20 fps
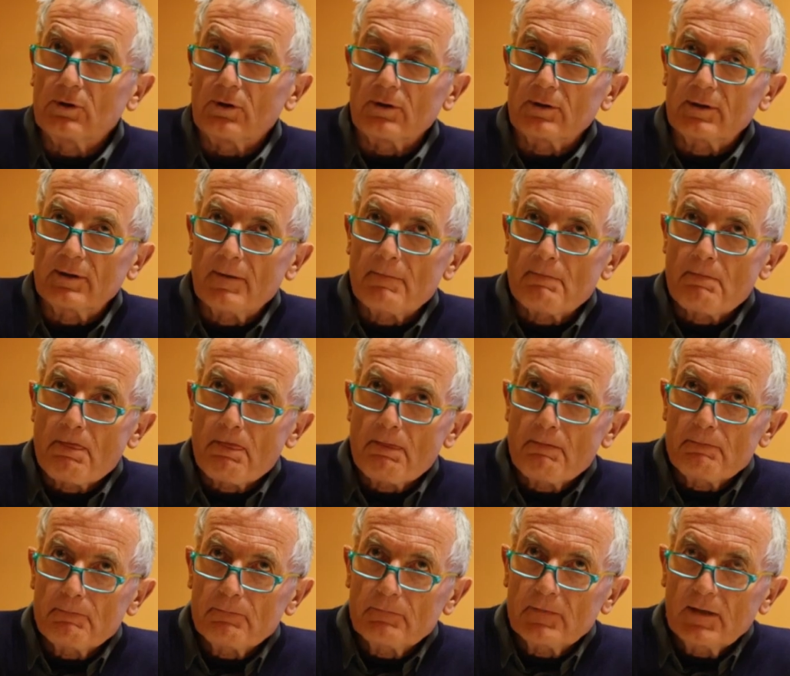noi
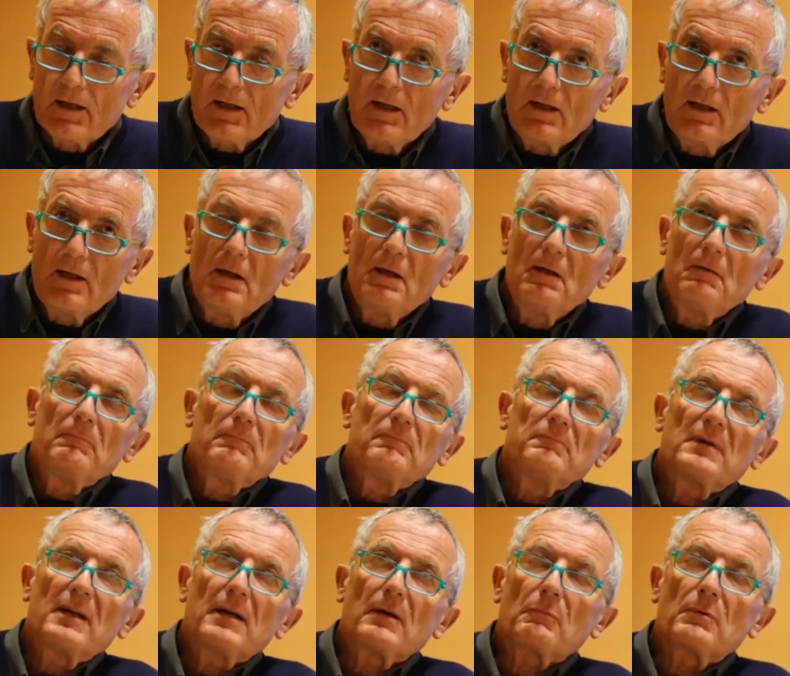
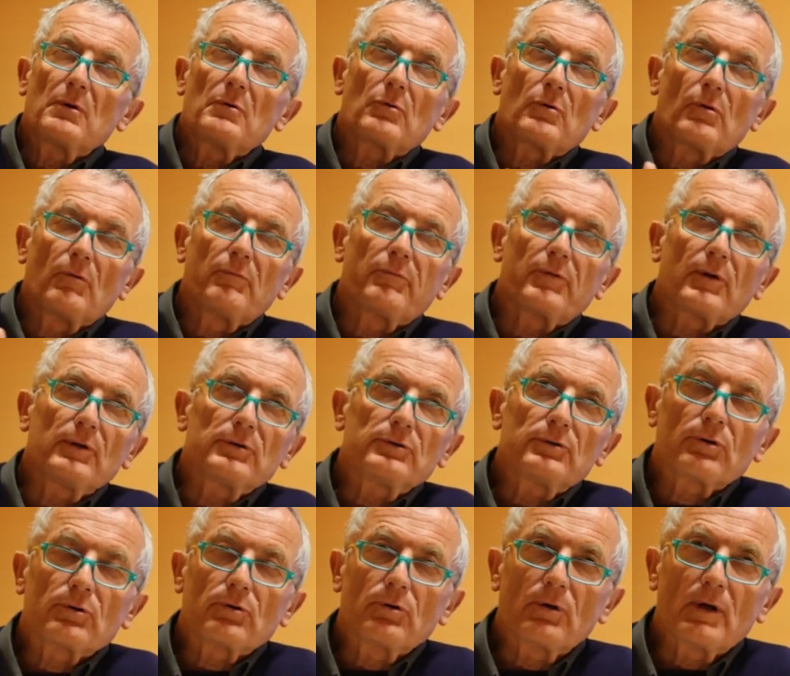viene qui un
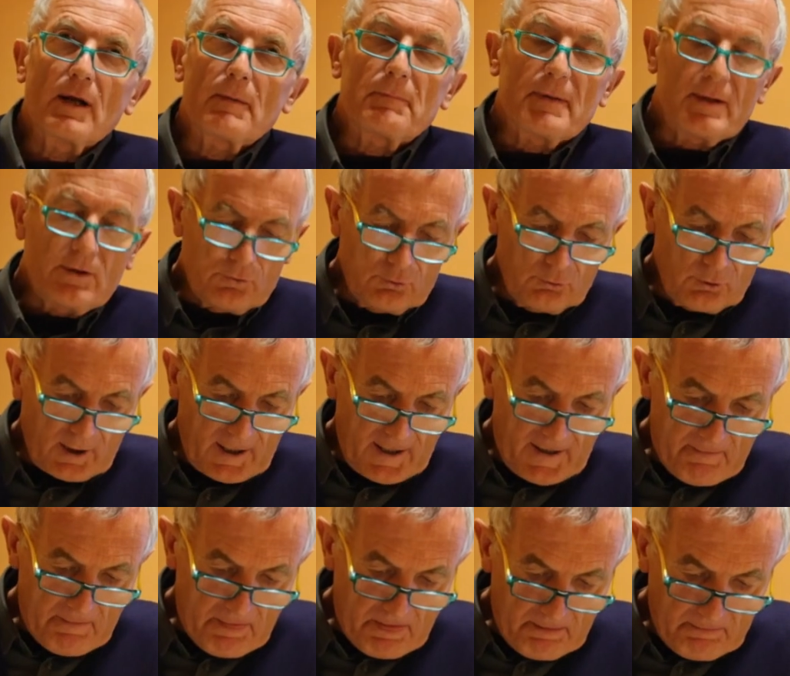confronto con le
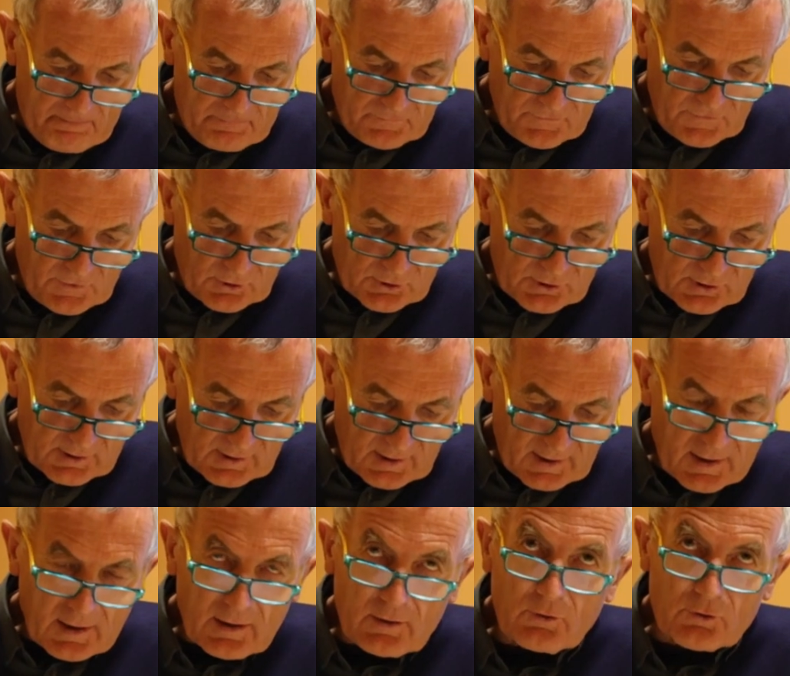pitture
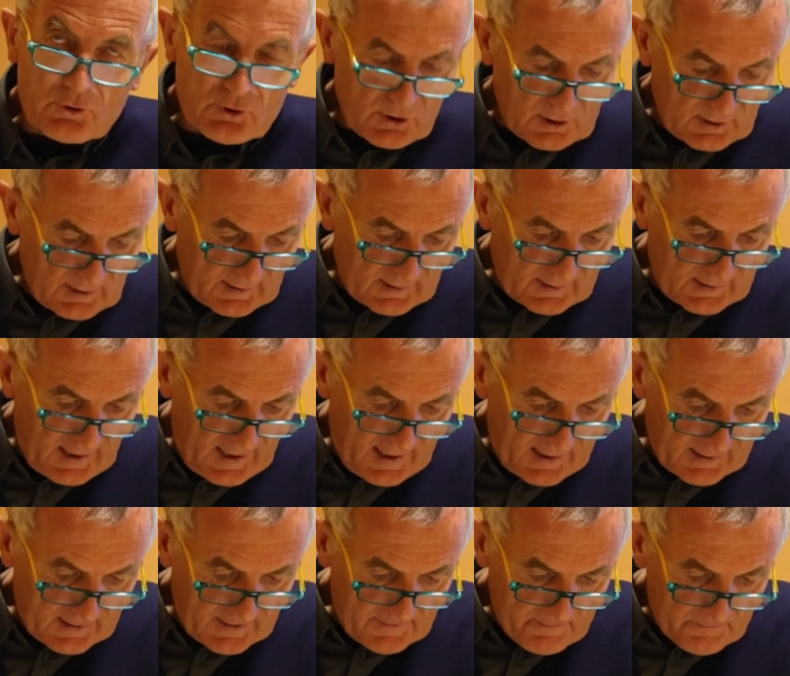nostre
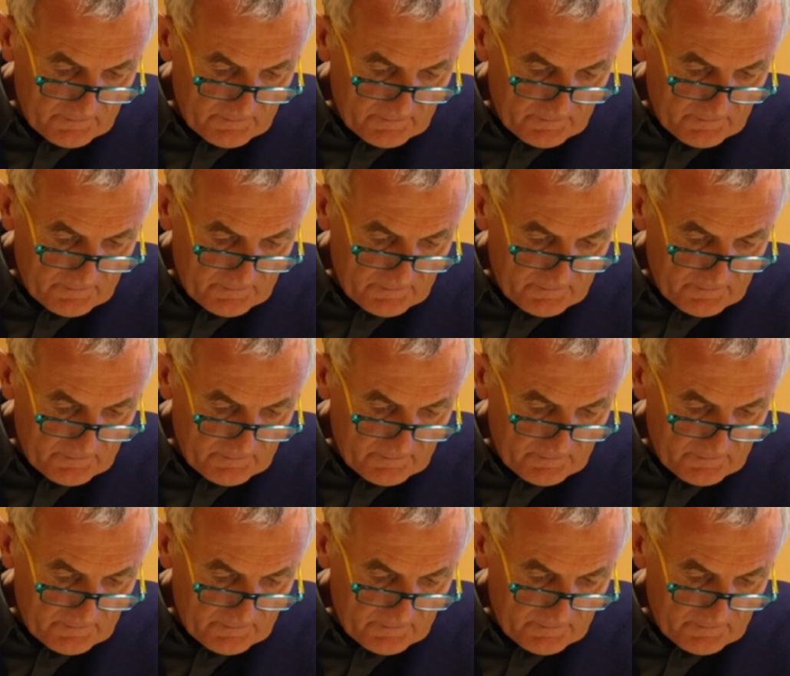occidentali.